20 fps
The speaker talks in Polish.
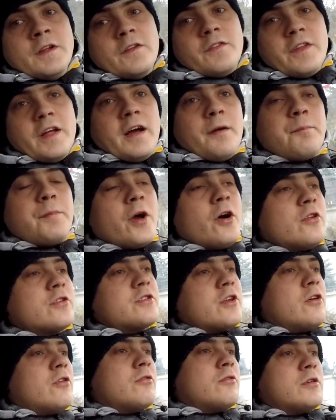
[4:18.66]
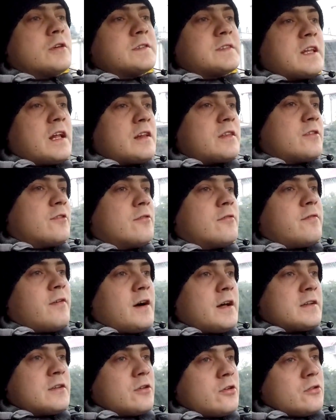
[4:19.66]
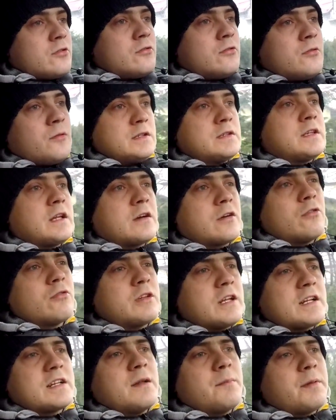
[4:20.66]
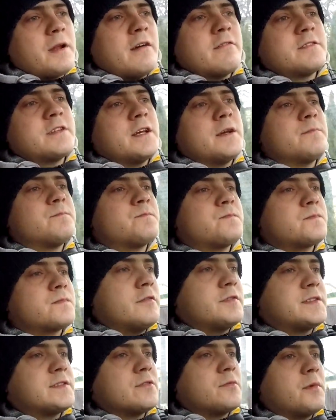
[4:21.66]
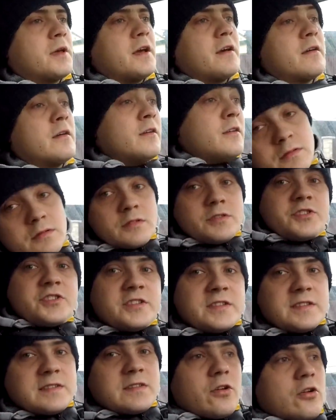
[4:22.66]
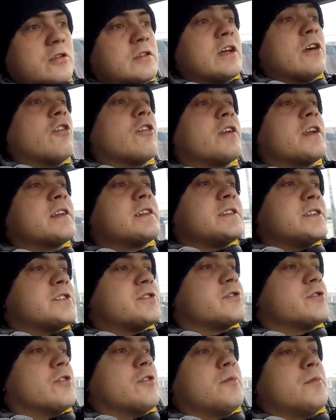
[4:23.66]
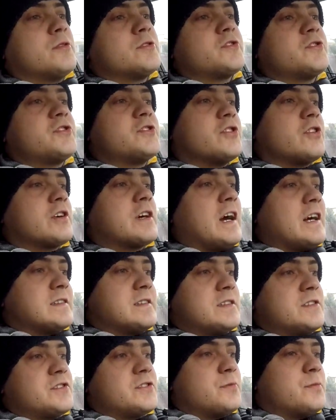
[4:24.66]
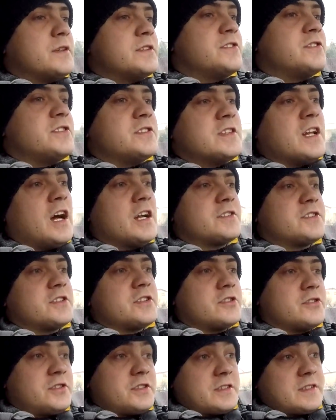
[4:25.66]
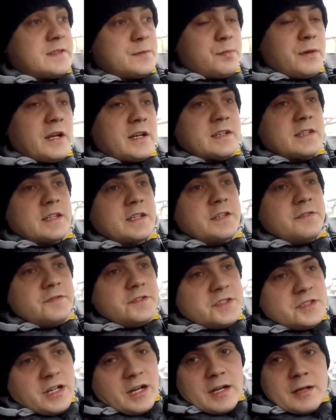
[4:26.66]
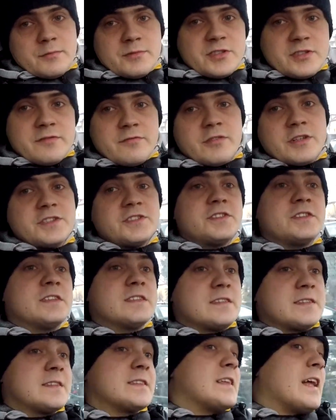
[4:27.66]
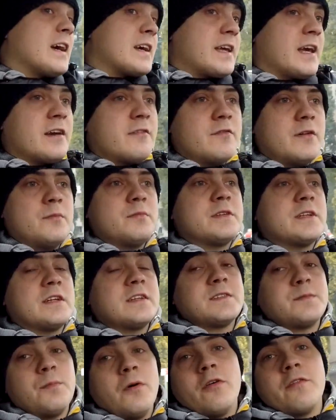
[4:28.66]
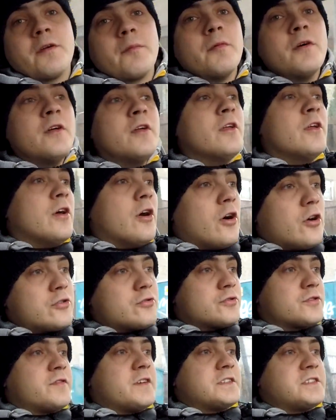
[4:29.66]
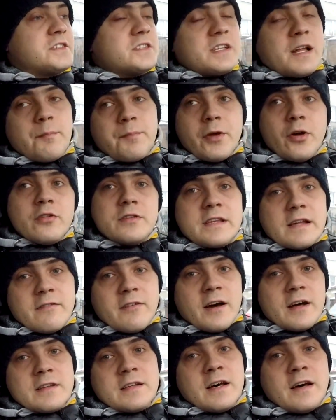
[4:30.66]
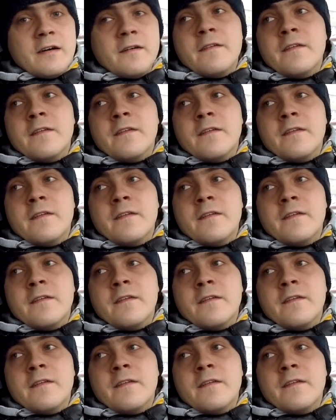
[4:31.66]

Na piątą, ostatnią wadą, taką tak naprawdę w sumie czysto teoretyczną, może się okazać, że będzie inaczej, chociaż z praktyki widziałem, że właśnie jest tak, jak Wam teraz powiem. Otóż właśnie ta piąta wada